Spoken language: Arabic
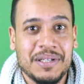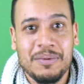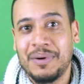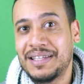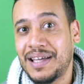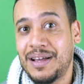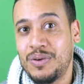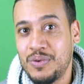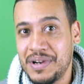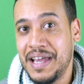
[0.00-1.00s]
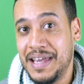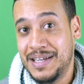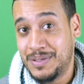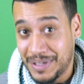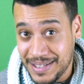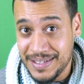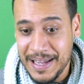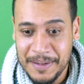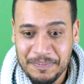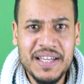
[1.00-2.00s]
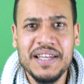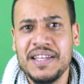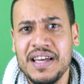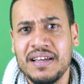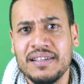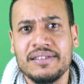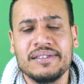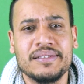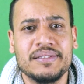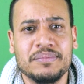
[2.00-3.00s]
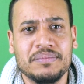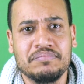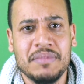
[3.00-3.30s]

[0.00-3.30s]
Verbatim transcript: يبغي يدخل اوناحي حيت مقصح حداه آه،